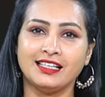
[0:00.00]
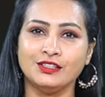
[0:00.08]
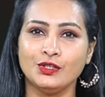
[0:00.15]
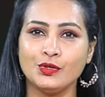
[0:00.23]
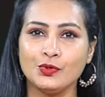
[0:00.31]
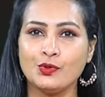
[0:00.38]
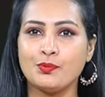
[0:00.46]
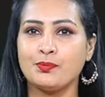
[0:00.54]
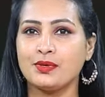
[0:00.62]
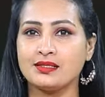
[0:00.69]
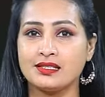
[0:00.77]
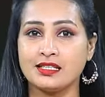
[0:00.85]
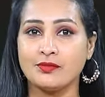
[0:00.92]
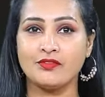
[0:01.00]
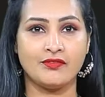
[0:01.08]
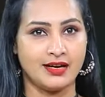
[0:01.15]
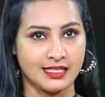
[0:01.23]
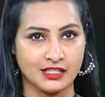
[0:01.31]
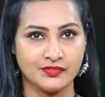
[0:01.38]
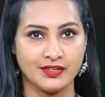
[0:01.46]
అందులోనూ ప్రస్తుతం
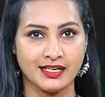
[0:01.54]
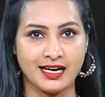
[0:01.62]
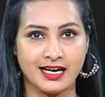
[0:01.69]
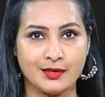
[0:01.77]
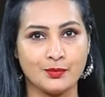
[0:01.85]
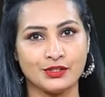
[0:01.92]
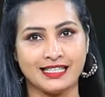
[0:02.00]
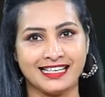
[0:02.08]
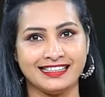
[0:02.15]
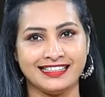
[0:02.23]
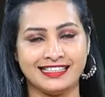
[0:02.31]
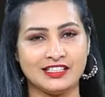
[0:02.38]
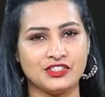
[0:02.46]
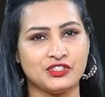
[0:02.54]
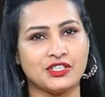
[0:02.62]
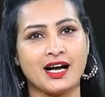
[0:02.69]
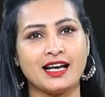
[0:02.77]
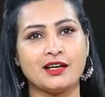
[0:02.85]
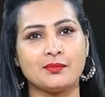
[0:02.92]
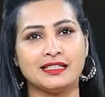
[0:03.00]
వేసవి కాలం మొదలైంది
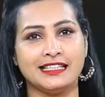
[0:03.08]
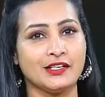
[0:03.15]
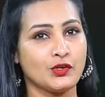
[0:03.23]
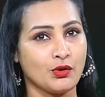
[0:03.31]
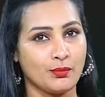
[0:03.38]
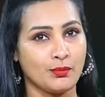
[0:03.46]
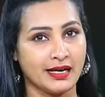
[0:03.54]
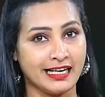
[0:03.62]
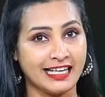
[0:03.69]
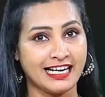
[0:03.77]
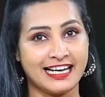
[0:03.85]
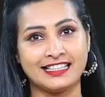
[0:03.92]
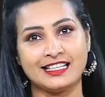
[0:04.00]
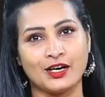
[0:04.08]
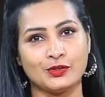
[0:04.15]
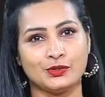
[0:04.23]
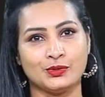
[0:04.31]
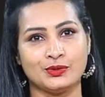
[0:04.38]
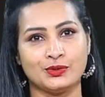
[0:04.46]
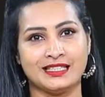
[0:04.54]
చాలా మంది కొబ్బరి నీళ్ళనే తాగుతూ